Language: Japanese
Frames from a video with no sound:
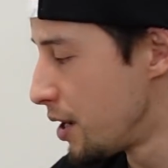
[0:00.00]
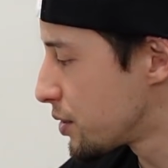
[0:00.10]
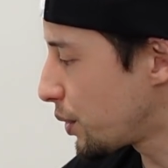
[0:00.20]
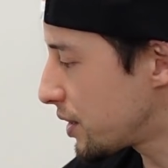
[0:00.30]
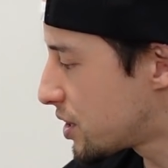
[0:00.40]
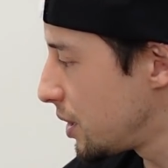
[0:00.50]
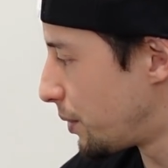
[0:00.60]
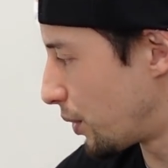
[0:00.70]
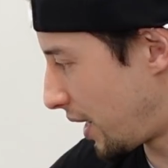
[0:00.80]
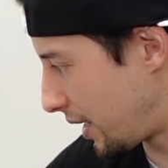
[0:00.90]
それは
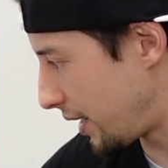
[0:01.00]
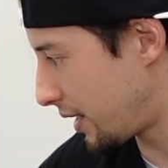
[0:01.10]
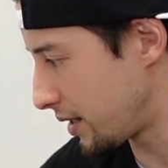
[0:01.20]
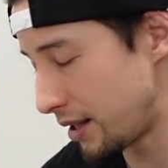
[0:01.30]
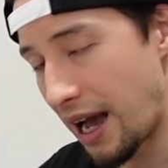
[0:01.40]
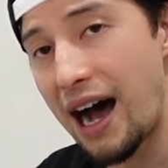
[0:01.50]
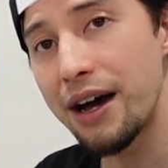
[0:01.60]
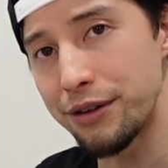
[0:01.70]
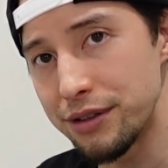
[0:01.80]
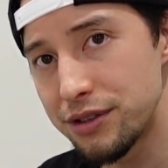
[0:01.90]
チームの考え方で
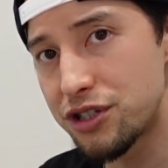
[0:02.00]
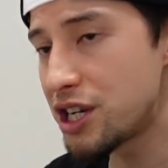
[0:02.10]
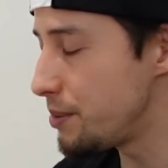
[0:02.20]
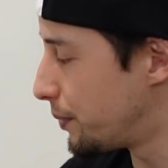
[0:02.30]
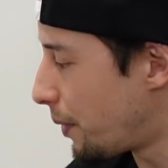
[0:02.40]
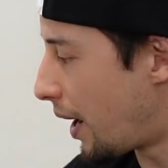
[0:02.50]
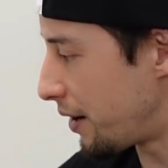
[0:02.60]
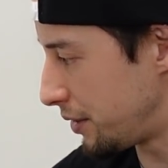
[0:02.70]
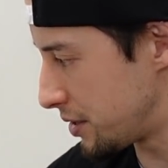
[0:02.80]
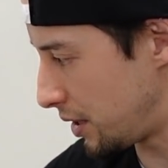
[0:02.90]
あるチームも
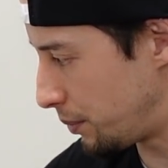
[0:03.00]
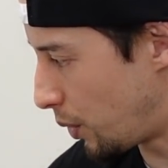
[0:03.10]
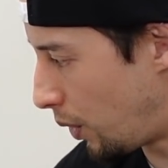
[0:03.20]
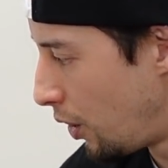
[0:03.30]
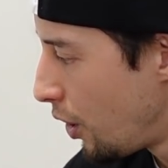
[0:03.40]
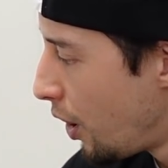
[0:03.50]
あるんですけども